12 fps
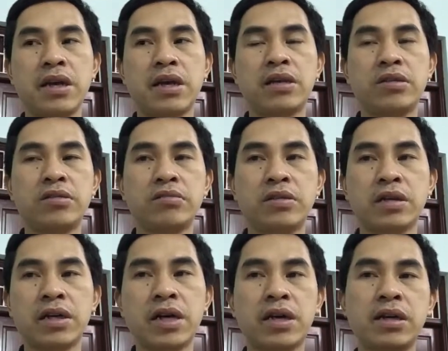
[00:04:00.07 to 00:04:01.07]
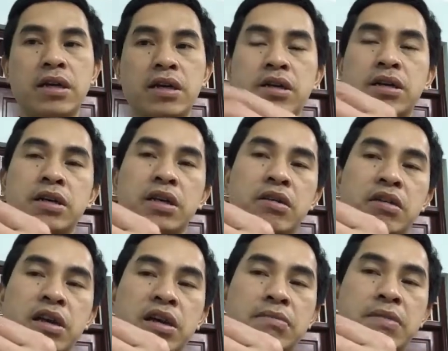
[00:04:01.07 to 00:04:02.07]
hình dung được các cỡ, cỡ khác nhau
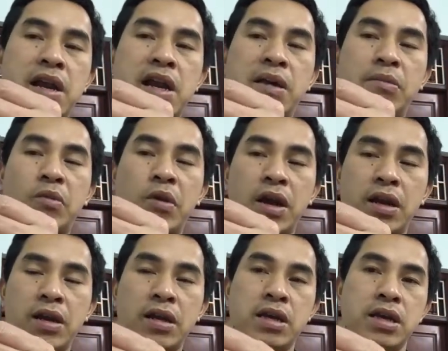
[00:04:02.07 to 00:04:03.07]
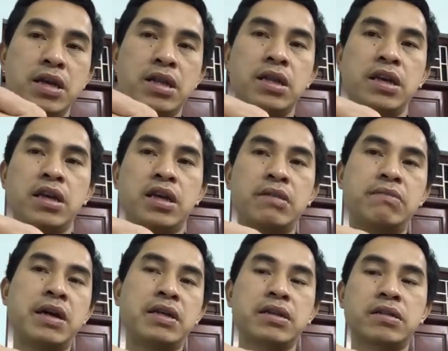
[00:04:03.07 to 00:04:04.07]
khi các bạn làm quen á thì các
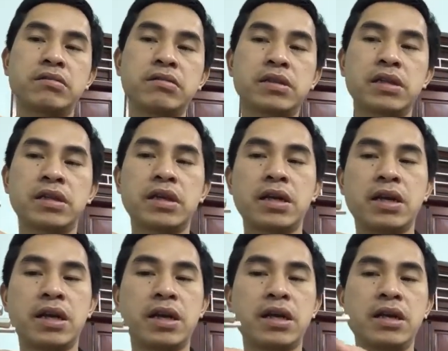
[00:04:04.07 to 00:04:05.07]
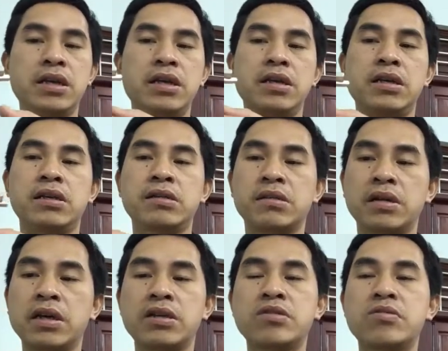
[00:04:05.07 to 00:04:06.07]
bạn cũng chỉ cần là
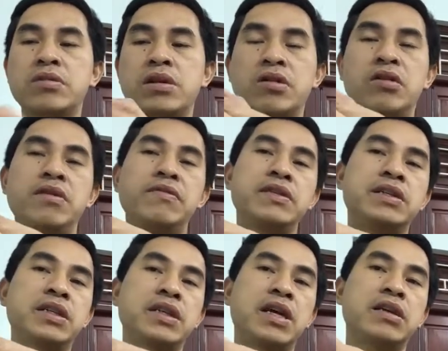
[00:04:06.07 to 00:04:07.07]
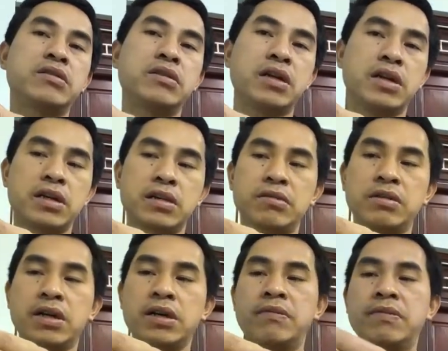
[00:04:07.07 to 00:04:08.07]
hình dung được nó ở vị trí nào rồi đó đúng
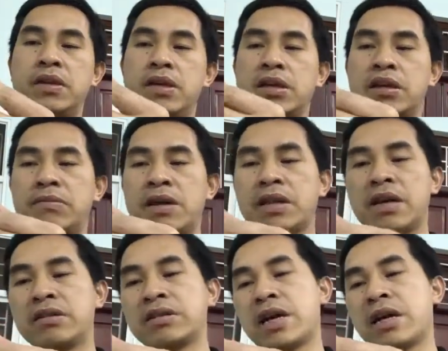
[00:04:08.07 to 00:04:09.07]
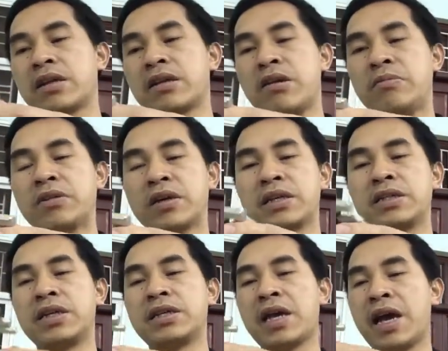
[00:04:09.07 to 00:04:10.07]
không ạ các bạn tháo ra nó một cách
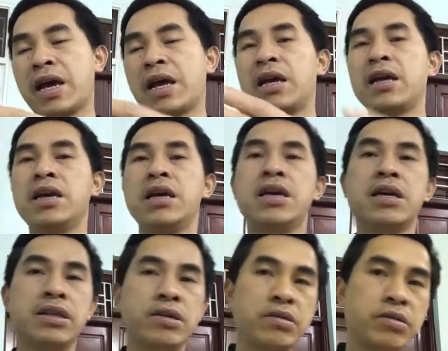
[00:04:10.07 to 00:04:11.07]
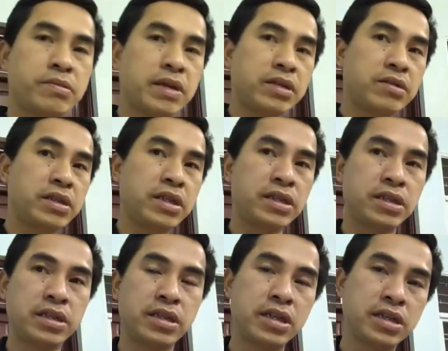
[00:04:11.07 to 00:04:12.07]
dễ dàng tôi hôm nay tôi xin
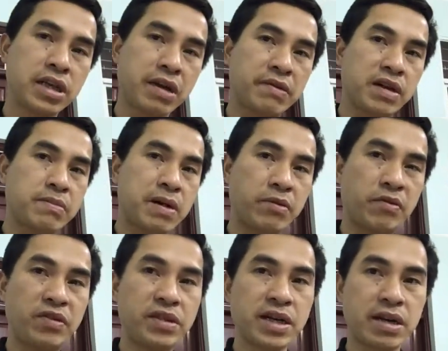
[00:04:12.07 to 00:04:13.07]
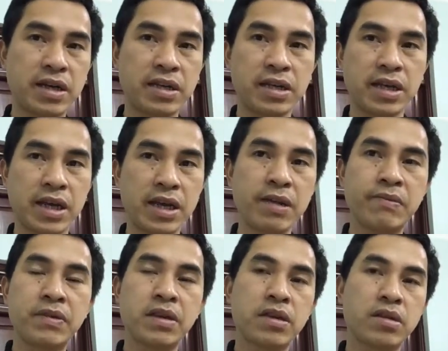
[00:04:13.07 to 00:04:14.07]
chia sẻ với các bạn một video là như thế
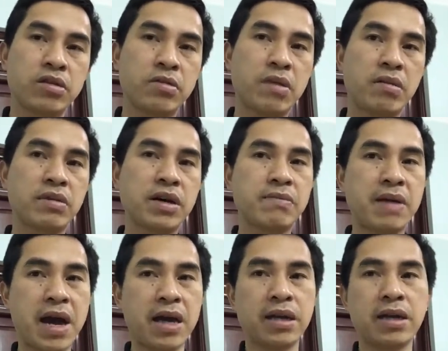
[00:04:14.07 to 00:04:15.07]
tôi mong các bạn